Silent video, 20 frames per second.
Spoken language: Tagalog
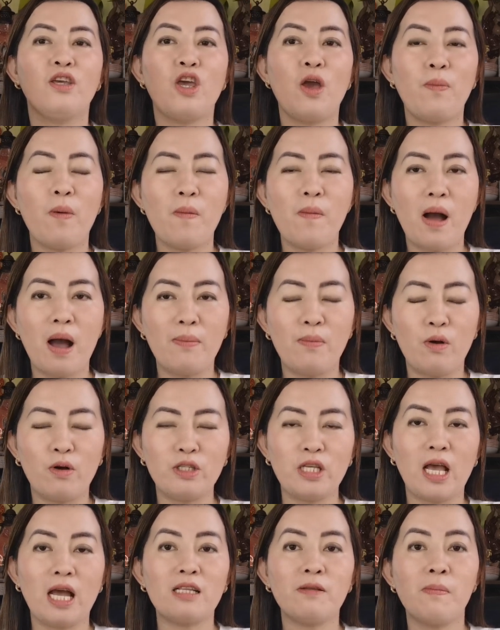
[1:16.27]
Ngayon pa mga
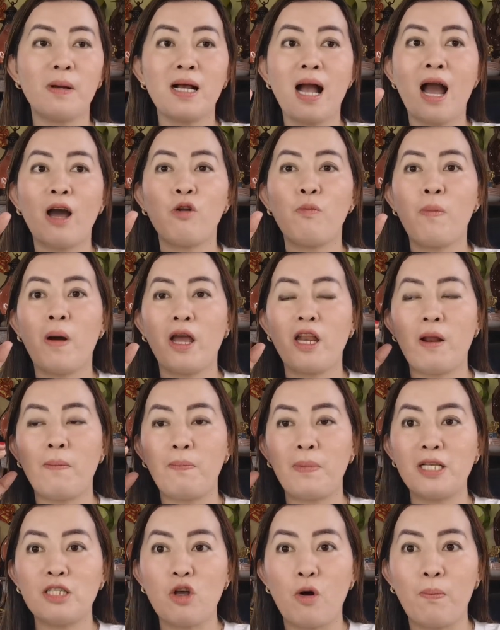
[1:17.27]
bossing at magkakaroon pa kayo
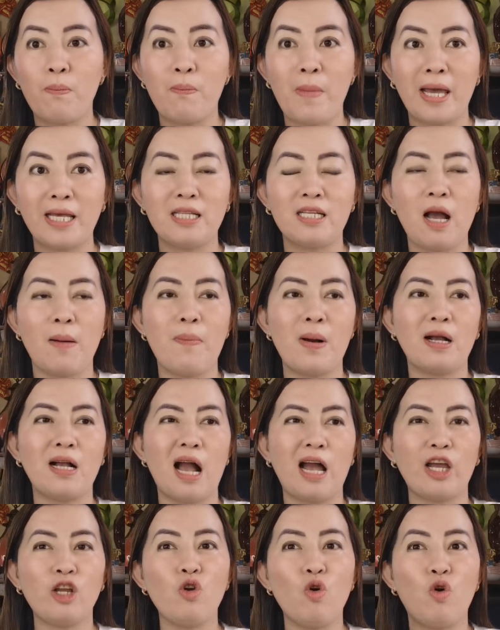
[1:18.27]
ng peace of mind kapag
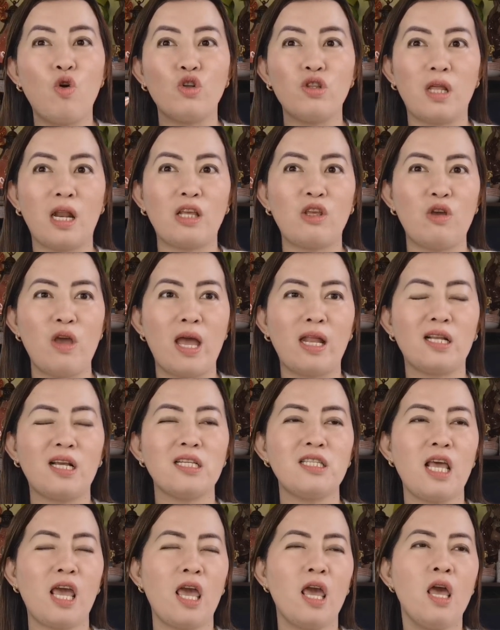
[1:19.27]
kinukontra nyo yan.
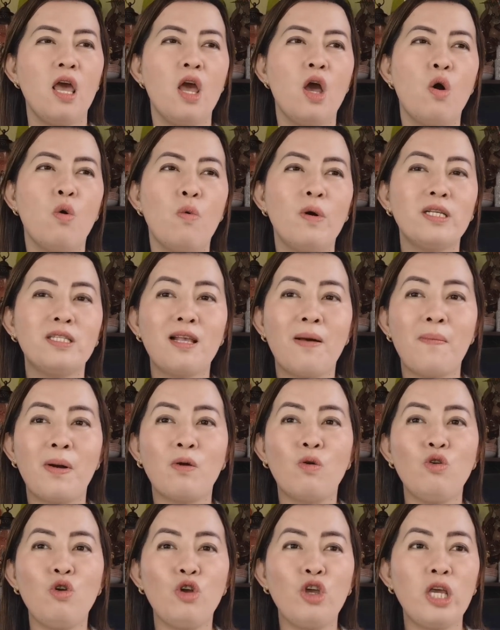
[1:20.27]
Kasi once na
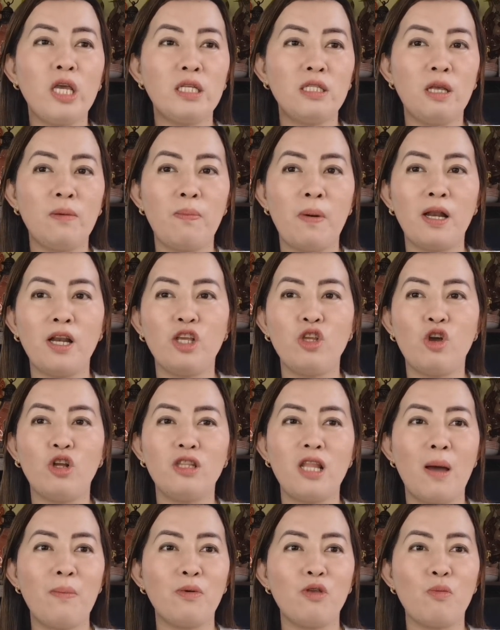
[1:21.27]
magulo yung isipan ninyo,
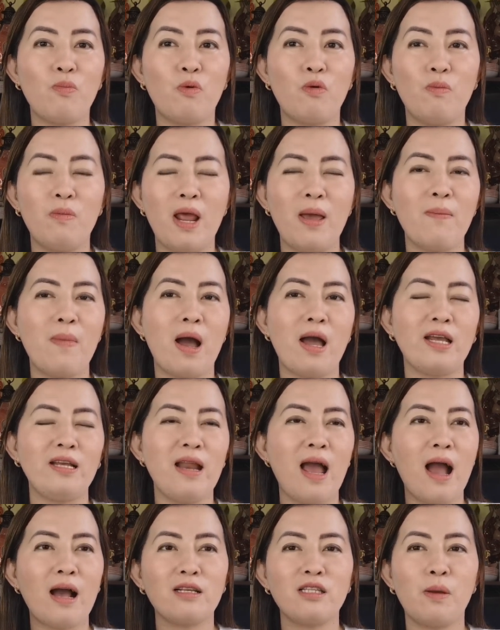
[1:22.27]
ang dami yung problema,
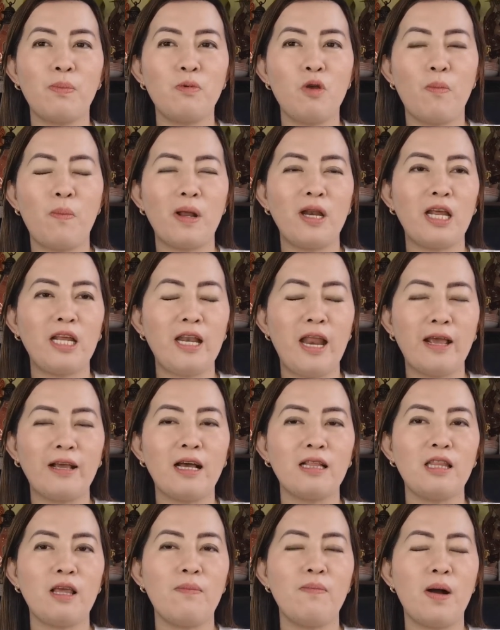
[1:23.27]
ina-accept nyo pa na yung
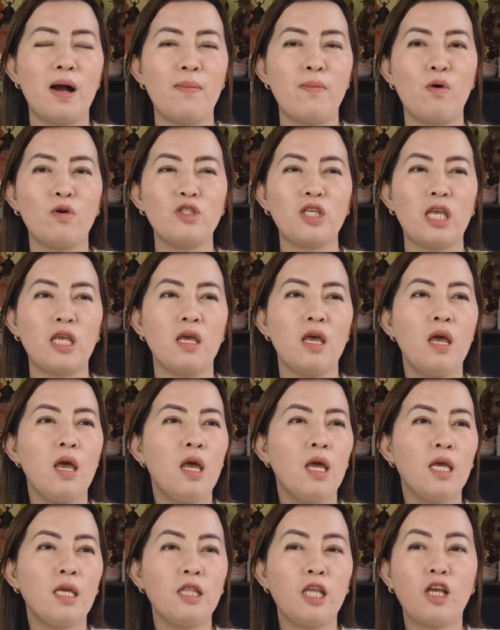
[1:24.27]
negative mga bossing,
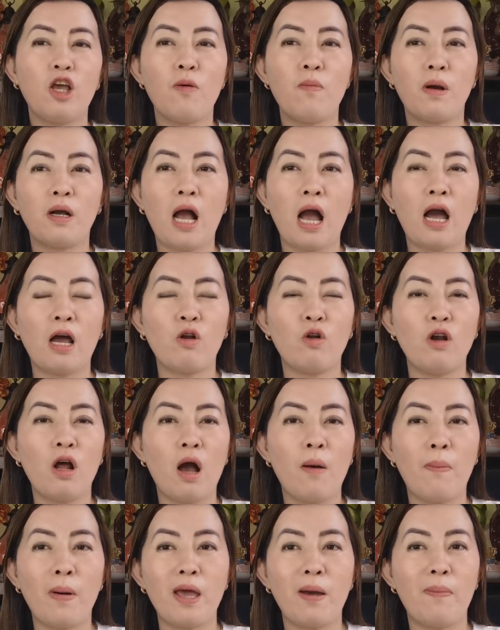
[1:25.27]
hindi kayo magkakaroon
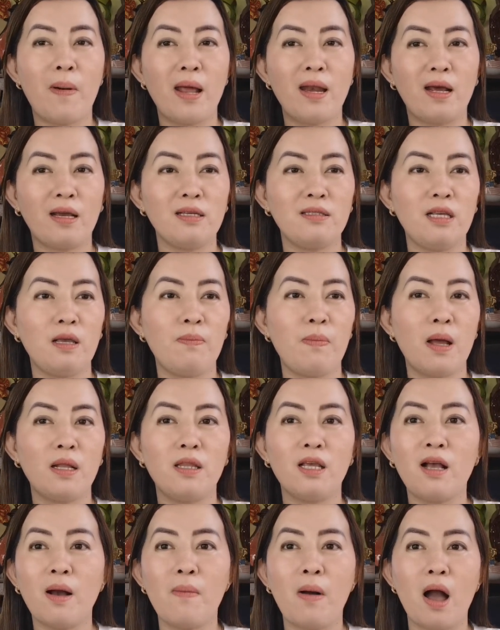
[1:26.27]
ng kapayapaan ng
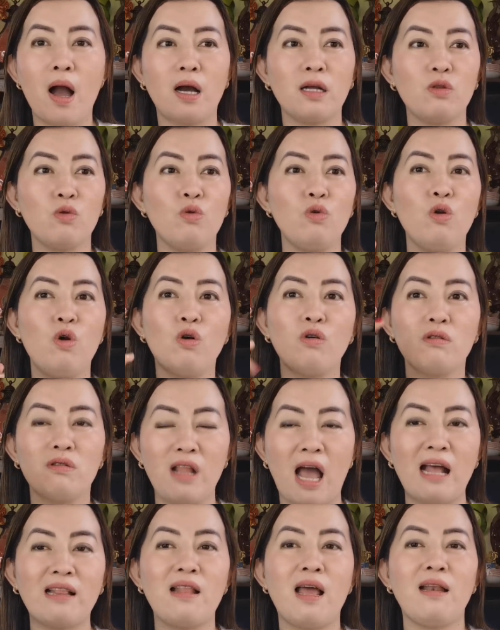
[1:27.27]
isipan, hindi ka makakatulog,
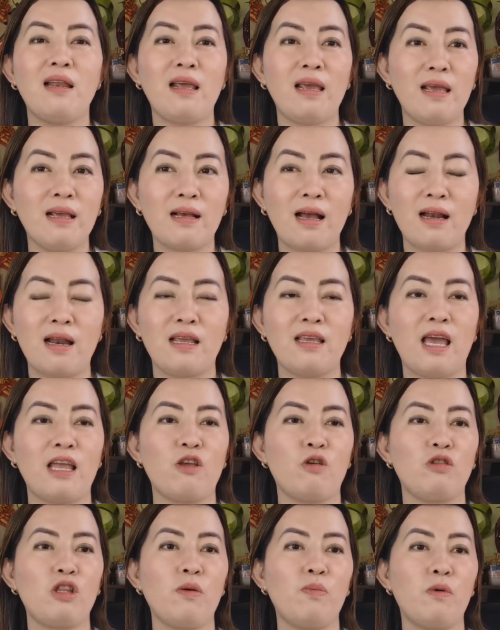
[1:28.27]
dadalihin ka na
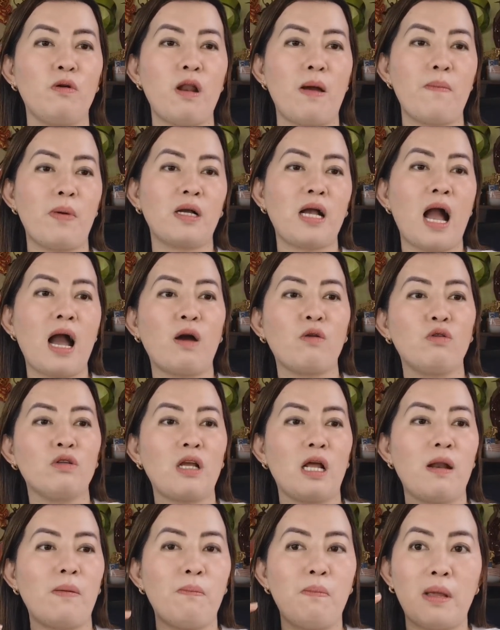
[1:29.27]
niyan yung tipo na magkakaroon
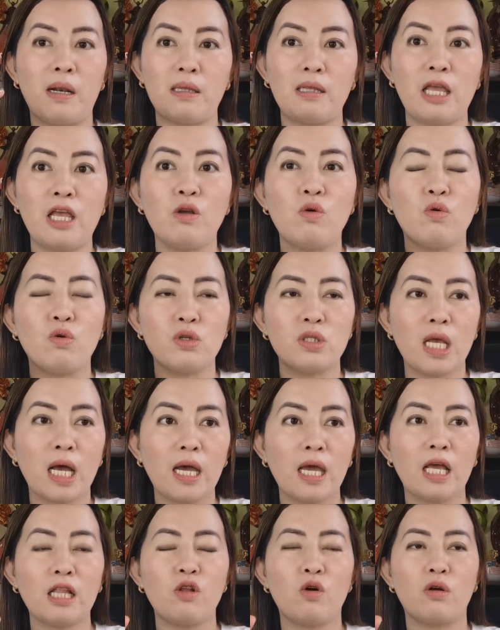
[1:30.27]
ka ng vertigong
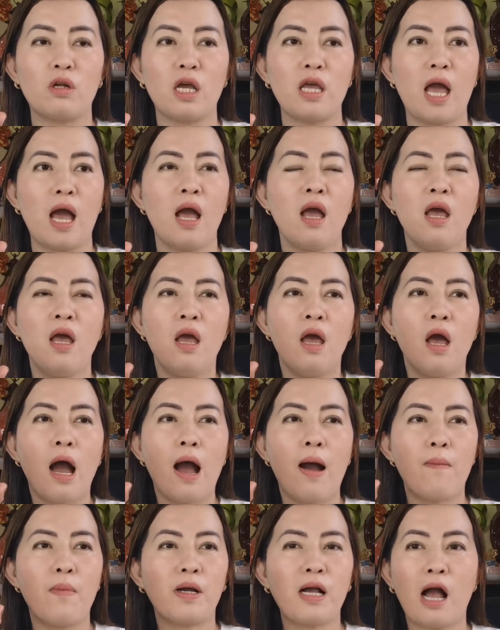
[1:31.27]
sakit or kaya
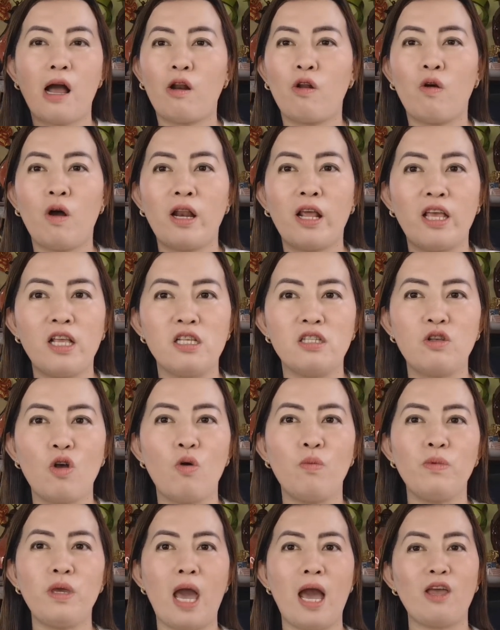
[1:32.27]
uh, magkakaroon ka ng
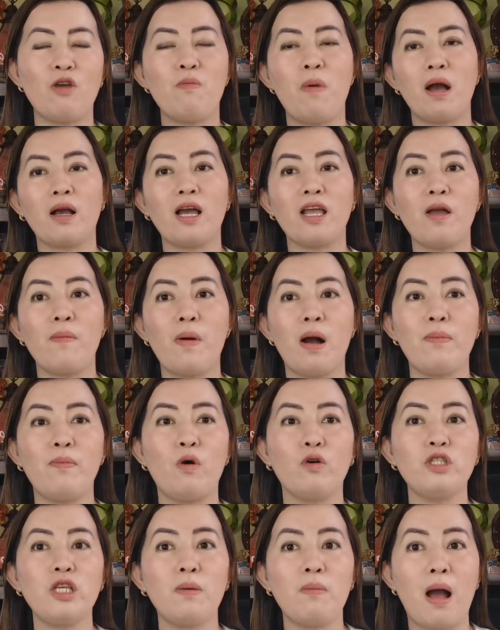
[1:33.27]
insomnia, yung mga ganyan mga
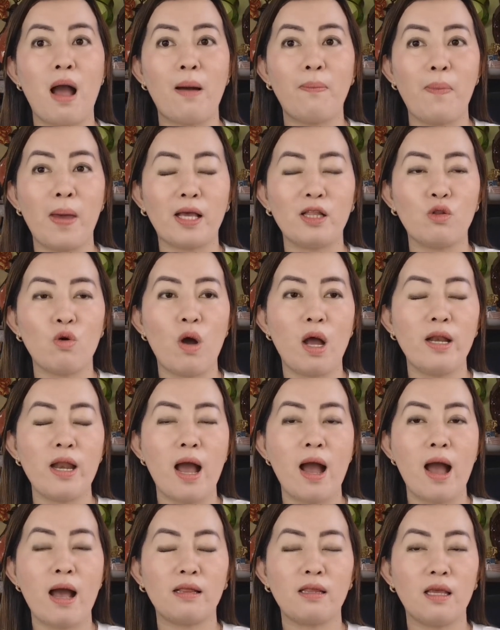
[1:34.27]
bossing, maapektuhan
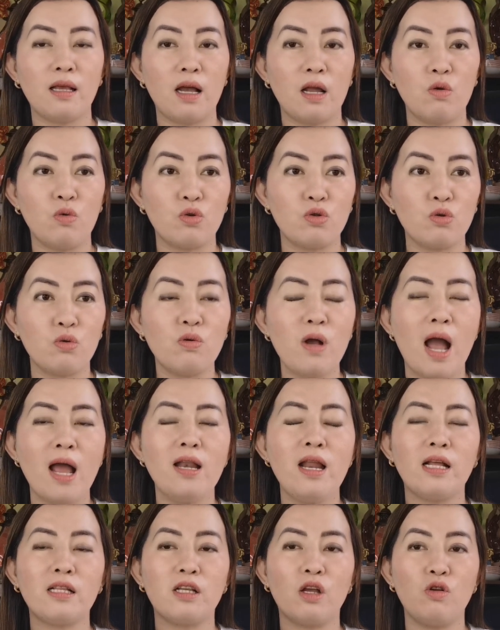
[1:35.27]
na ang ating
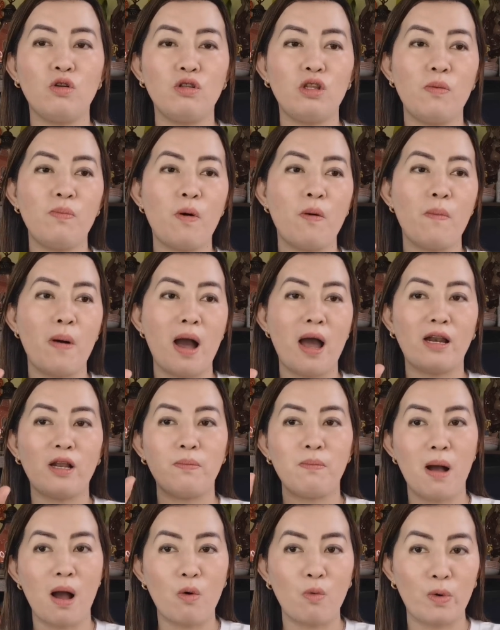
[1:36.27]
kalusugan at ganoon din po
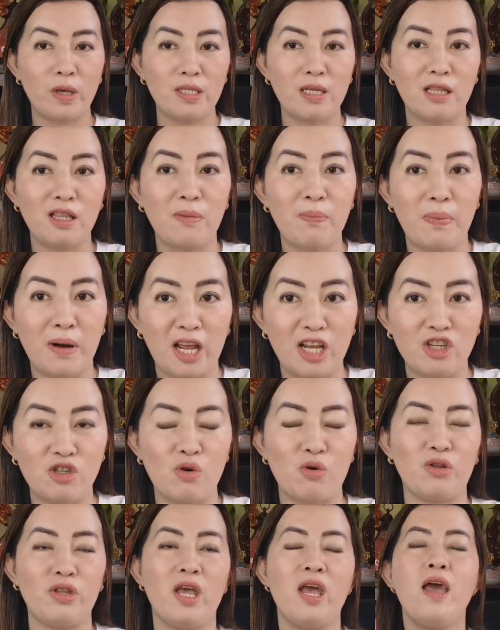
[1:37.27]
maaaring mauwi sa
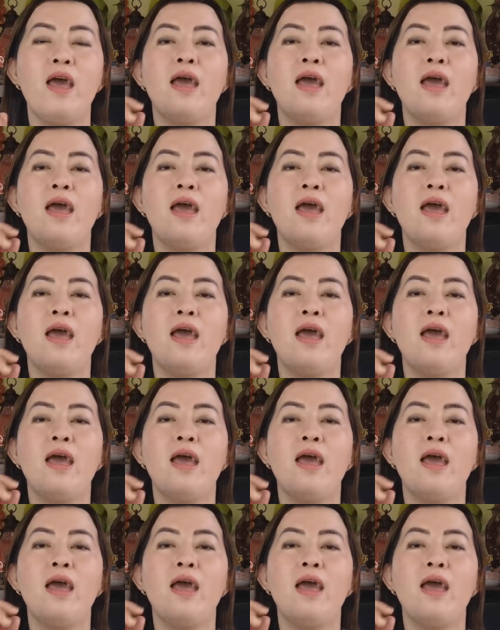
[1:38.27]
depression.